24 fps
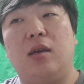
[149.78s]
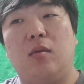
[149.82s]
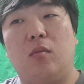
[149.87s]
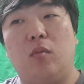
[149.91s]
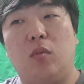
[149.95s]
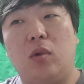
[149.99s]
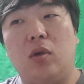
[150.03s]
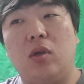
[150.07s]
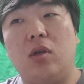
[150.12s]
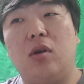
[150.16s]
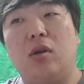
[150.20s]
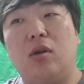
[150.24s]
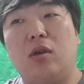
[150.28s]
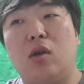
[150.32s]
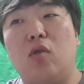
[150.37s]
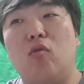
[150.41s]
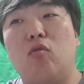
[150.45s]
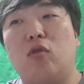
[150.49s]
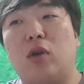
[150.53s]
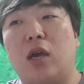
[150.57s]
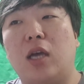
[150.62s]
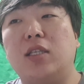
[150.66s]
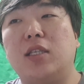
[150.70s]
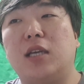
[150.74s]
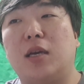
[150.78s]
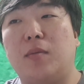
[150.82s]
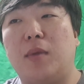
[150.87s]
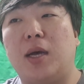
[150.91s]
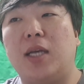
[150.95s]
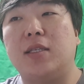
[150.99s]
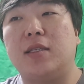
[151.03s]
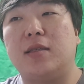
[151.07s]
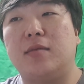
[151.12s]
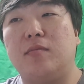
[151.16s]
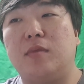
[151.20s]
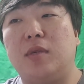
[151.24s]
뭐 이런 경우 굉장히
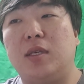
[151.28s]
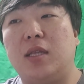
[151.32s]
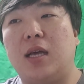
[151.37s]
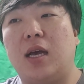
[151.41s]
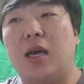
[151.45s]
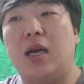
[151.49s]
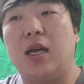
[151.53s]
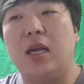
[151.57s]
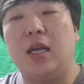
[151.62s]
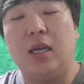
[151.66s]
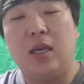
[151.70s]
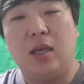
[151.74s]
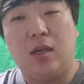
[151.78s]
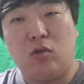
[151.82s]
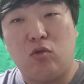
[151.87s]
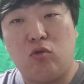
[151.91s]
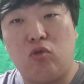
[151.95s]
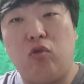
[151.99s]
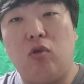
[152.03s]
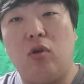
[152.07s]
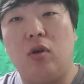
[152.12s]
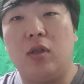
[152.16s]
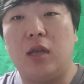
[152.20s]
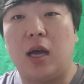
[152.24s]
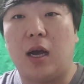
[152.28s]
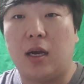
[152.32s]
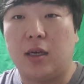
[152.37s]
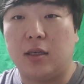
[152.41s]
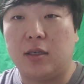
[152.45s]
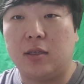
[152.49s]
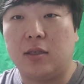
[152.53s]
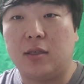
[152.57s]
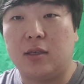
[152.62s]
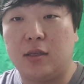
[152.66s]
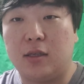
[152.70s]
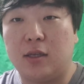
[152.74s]
많습니다. 투어
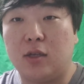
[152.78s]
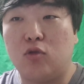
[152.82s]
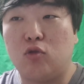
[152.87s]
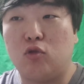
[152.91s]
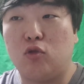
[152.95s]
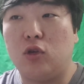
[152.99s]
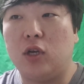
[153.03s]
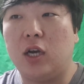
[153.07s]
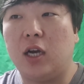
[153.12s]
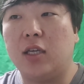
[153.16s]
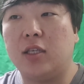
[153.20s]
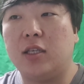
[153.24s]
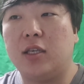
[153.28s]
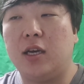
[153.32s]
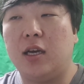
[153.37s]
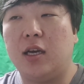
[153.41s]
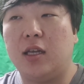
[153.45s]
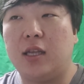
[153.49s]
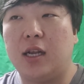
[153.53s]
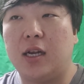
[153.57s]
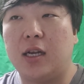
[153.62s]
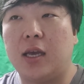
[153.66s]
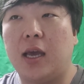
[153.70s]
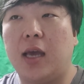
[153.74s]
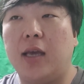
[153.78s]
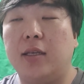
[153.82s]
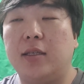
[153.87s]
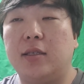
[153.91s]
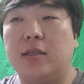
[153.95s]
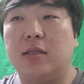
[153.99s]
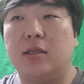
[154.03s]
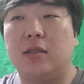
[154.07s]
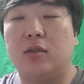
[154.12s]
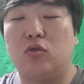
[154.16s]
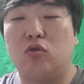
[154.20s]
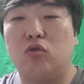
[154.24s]
나가셨을 때 주의하셔야 될
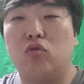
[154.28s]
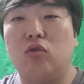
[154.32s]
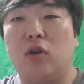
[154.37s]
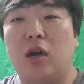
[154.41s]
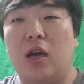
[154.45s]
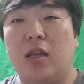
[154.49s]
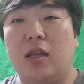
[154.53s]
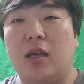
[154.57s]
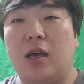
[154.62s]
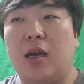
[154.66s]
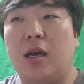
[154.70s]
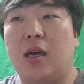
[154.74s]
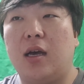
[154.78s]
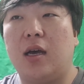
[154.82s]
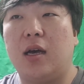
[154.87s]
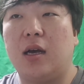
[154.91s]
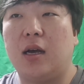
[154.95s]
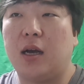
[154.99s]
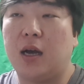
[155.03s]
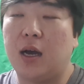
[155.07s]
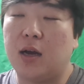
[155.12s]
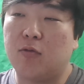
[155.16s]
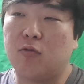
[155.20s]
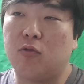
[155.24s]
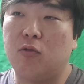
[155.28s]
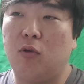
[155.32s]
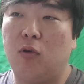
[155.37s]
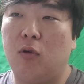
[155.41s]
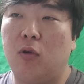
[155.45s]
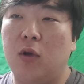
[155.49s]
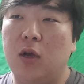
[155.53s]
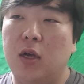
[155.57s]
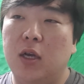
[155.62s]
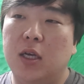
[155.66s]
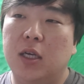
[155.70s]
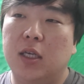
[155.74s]
케이스 중 하나 같고,
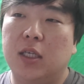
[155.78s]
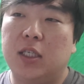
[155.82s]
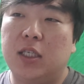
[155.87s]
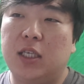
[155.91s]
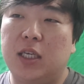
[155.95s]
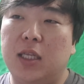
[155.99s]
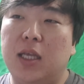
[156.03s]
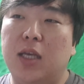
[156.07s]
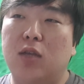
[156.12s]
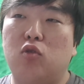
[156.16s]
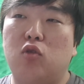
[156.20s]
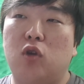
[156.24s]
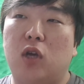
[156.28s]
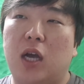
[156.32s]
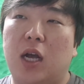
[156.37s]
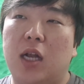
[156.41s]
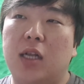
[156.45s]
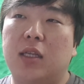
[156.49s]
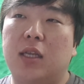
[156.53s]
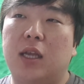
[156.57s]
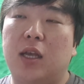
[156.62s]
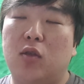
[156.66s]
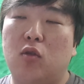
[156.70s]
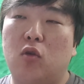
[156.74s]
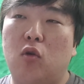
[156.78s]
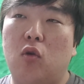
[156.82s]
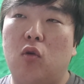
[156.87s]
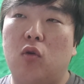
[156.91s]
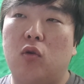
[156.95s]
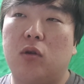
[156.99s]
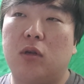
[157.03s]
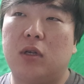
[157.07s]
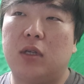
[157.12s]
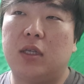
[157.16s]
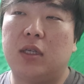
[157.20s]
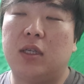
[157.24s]
시내 주행할 때도
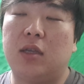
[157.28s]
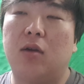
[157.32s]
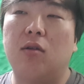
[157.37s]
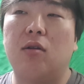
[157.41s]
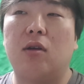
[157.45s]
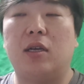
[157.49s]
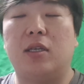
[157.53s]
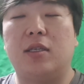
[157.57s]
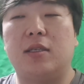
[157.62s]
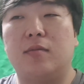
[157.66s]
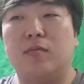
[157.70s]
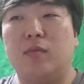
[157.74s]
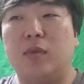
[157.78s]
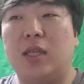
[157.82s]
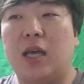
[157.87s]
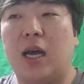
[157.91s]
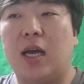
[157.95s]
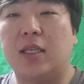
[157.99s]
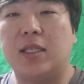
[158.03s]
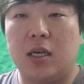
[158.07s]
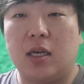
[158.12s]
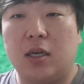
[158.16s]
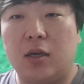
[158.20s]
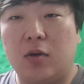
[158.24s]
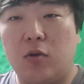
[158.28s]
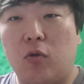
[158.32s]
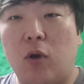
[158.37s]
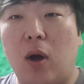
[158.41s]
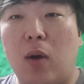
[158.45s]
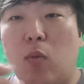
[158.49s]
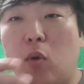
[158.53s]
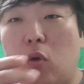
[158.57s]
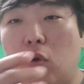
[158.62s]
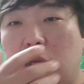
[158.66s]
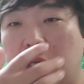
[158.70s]
더러 있습니다. 왕복